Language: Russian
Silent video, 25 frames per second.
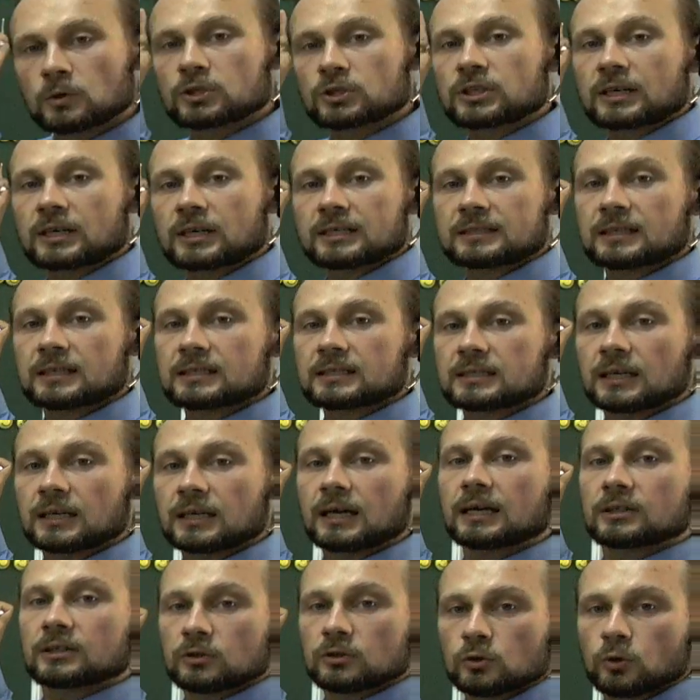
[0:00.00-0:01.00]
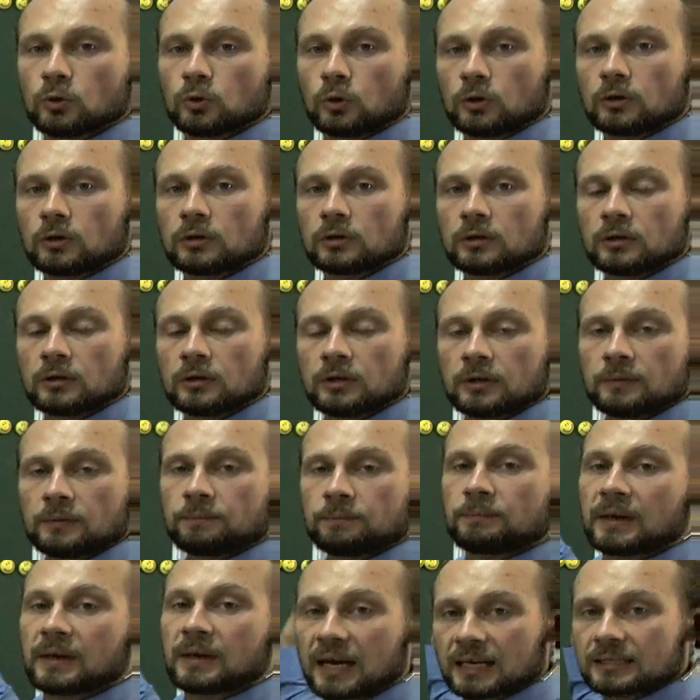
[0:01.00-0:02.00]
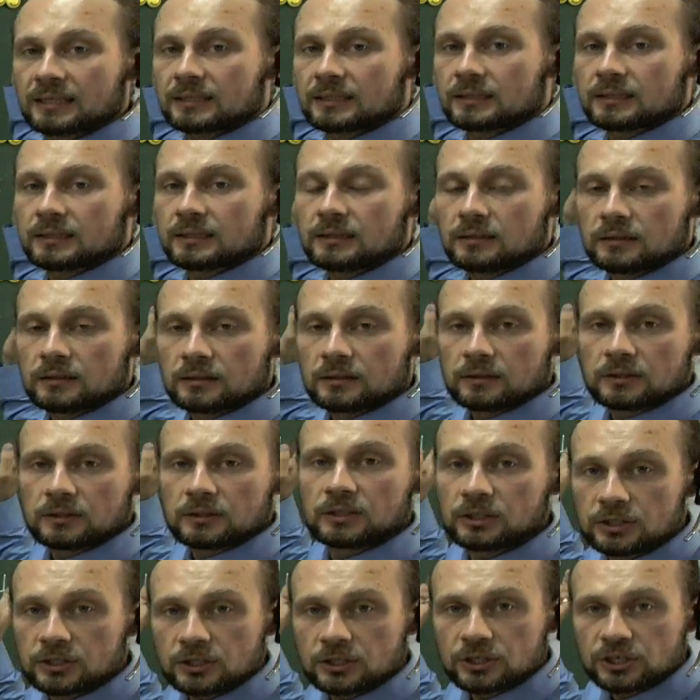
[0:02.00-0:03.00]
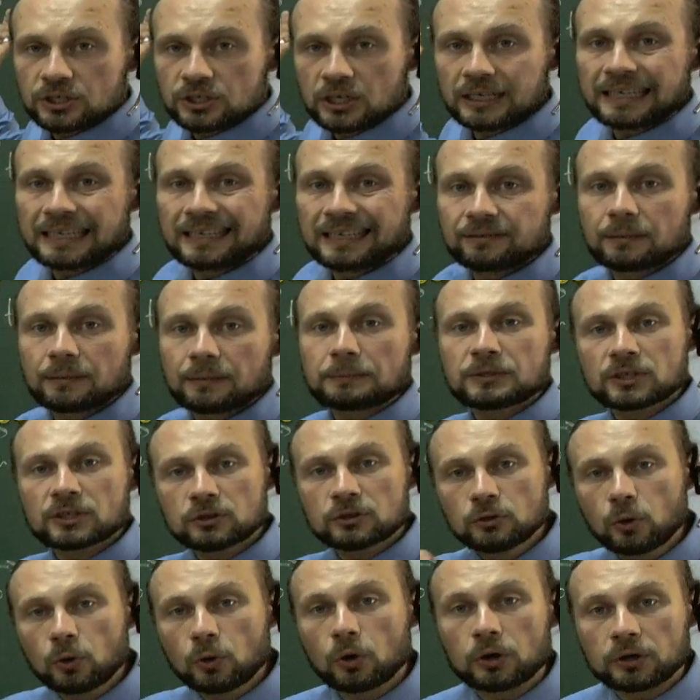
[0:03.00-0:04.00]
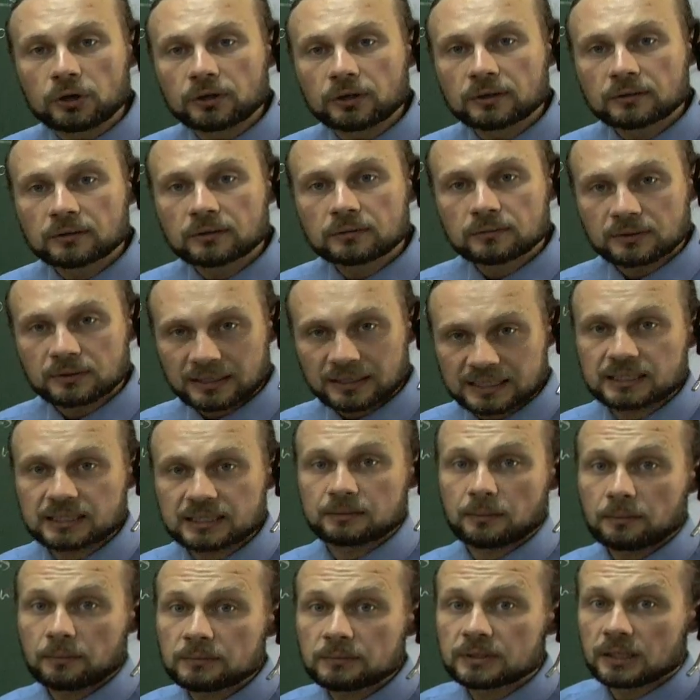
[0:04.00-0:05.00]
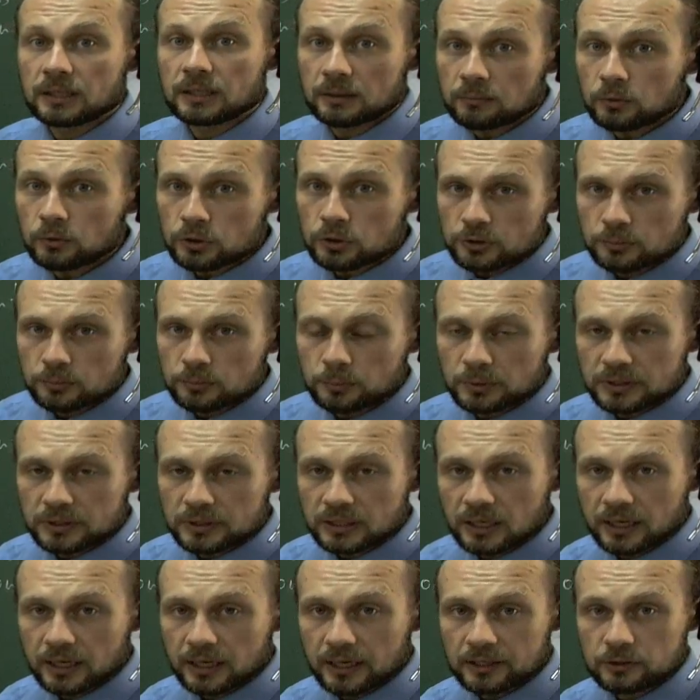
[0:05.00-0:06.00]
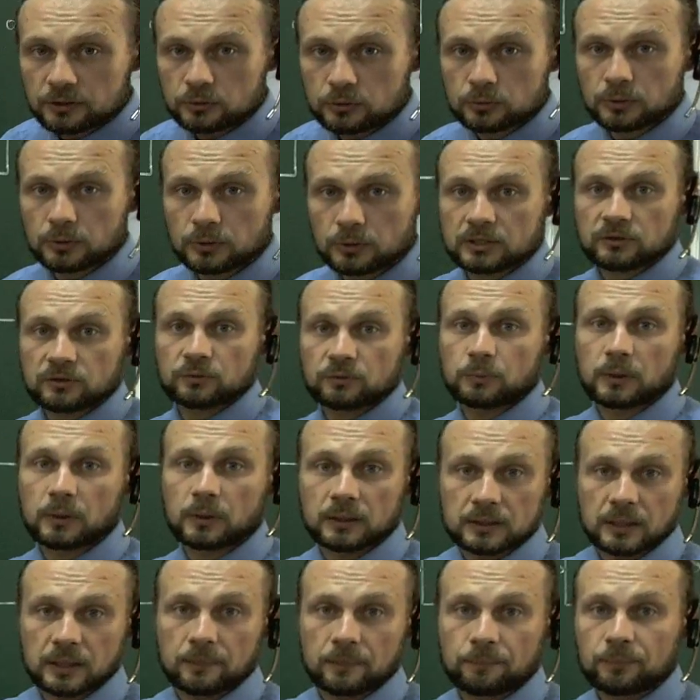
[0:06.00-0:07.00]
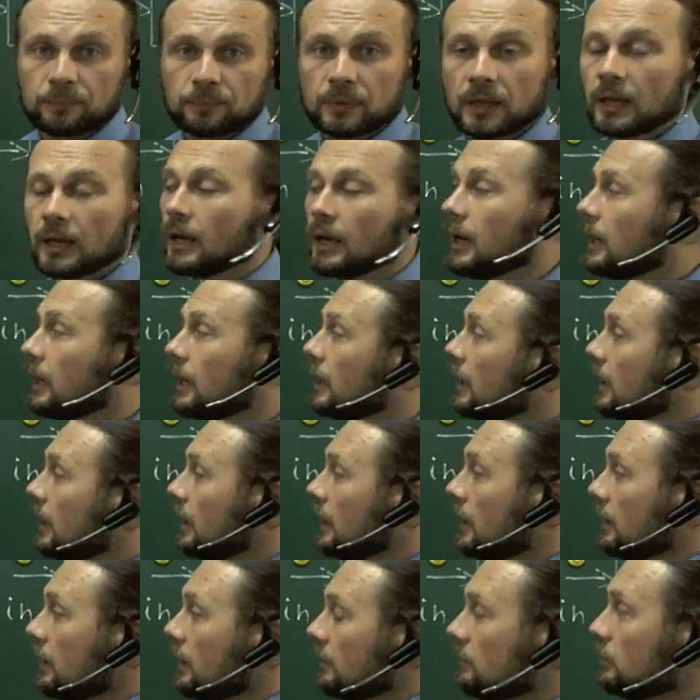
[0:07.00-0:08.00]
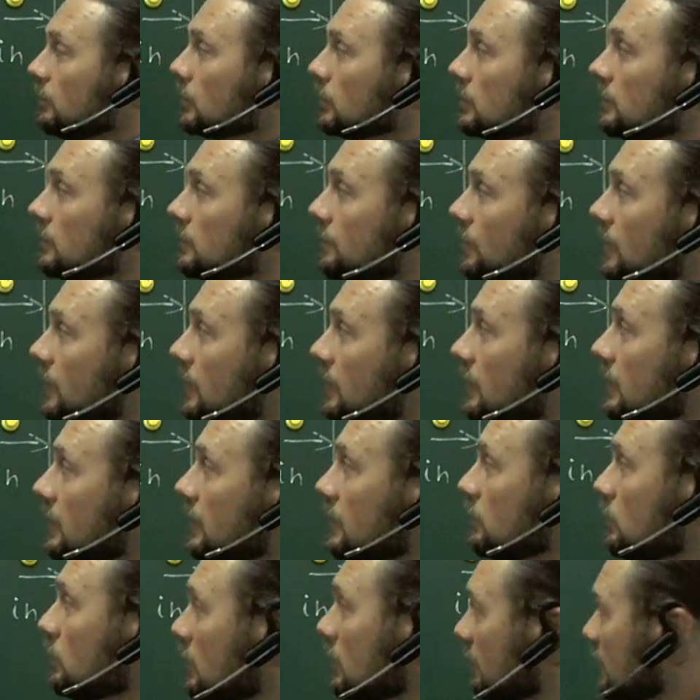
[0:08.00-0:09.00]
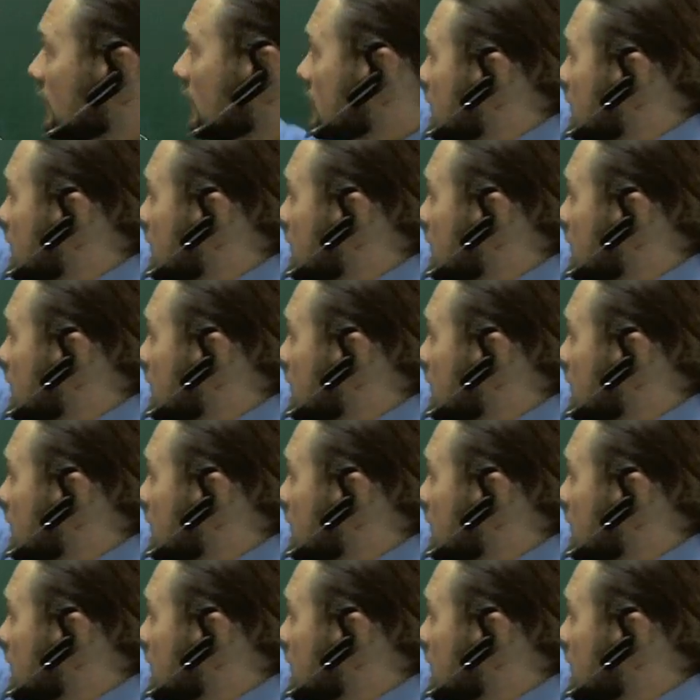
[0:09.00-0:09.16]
оказаться одно, пять, тысяча или вообще ноль. На самом деле, может быть такая ситуация вполне. Вот. А, ну, давайте